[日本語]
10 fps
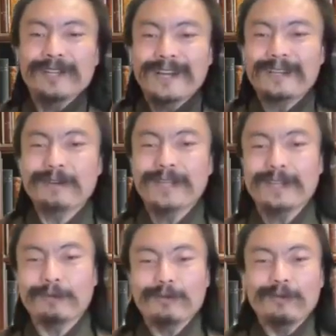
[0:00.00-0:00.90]
ね、ああいう
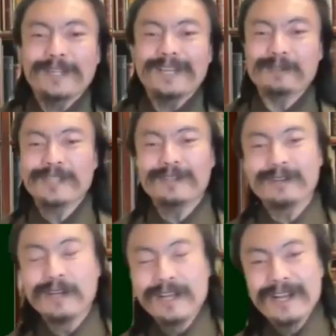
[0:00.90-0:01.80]
方とこうデートして
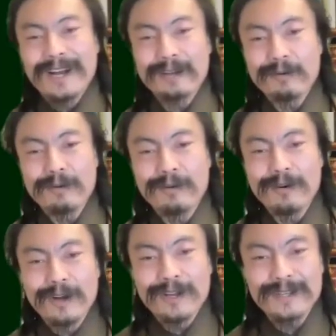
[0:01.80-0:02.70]
るあ
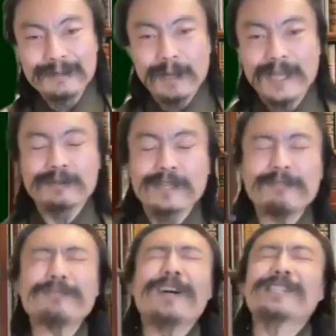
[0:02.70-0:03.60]
のイメージをして
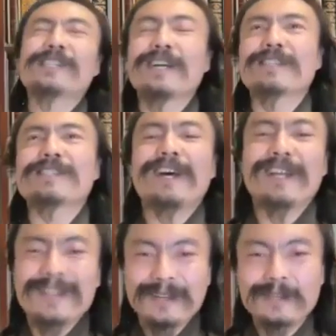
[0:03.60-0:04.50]
る、うわ幸せ
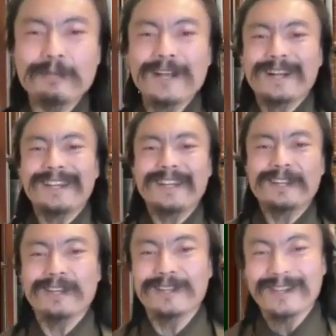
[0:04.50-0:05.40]
だって夢が叶っ
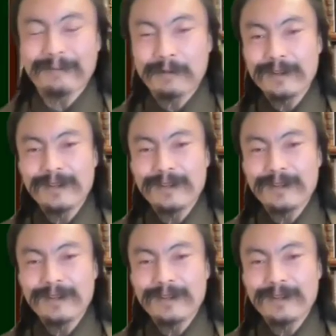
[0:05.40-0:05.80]
たってね。